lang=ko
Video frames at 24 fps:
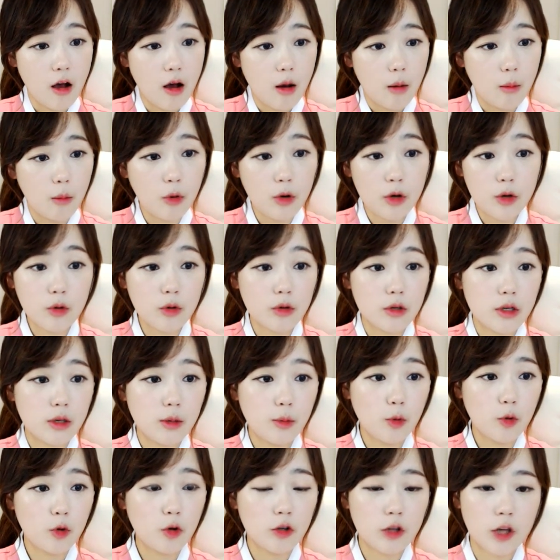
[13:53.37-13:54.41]
뭐 이런
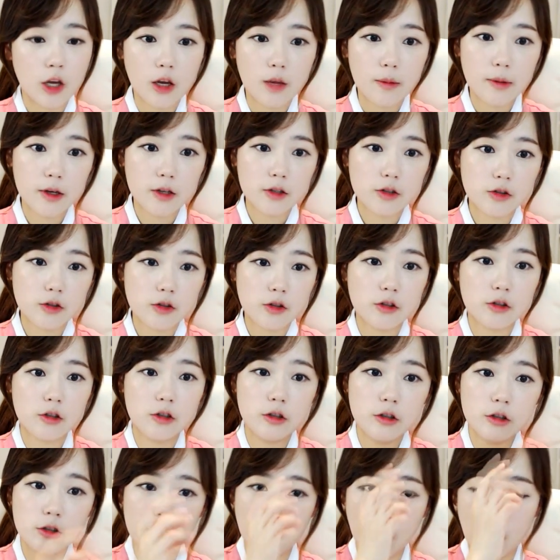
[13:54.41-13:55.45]
일본어를 되게 많이 쓰셔서
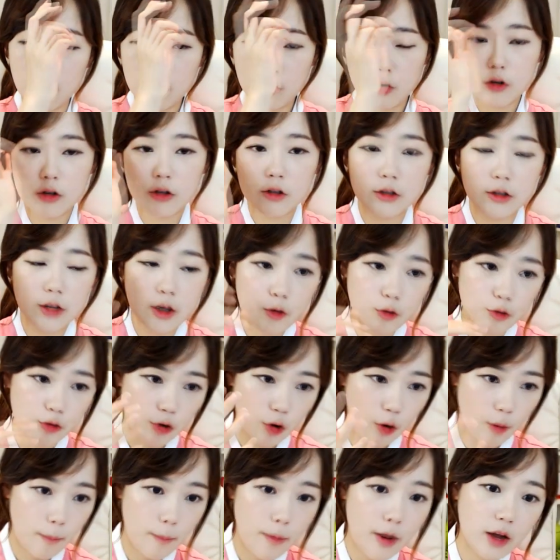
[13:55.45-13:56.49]
그 언어를 그대로 우리
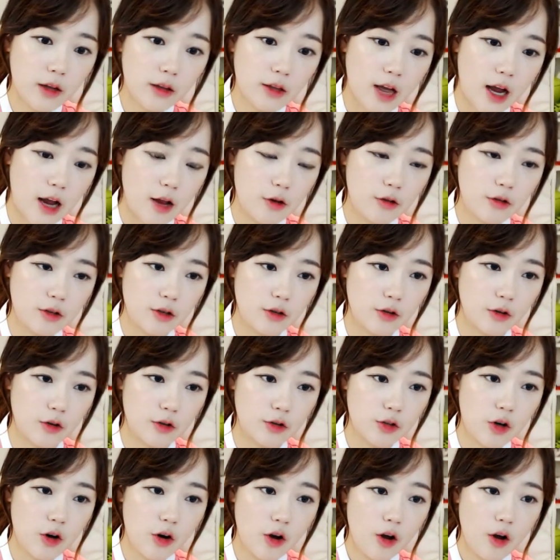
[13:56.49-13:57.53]
엄마한테 알려드린
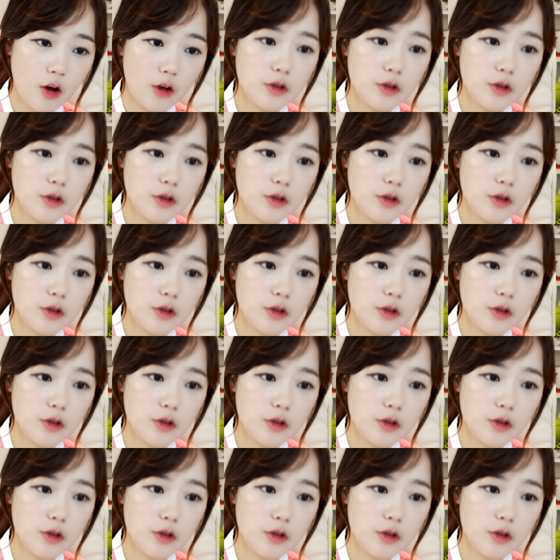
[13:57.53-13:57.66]
거죠.